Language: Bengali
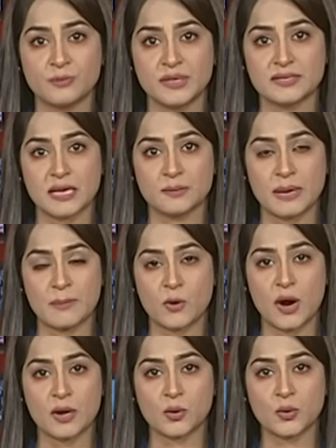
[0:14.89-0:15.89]
মিসাইল
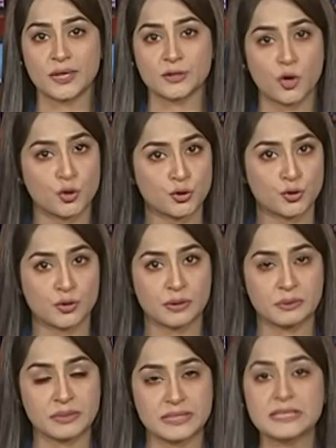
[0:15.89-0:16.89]
ব্যবহার করে ধ্বংস
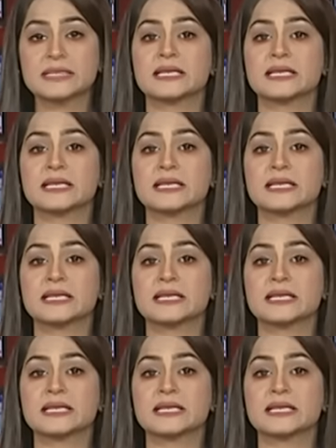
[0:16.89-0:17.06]
করা হয়েছে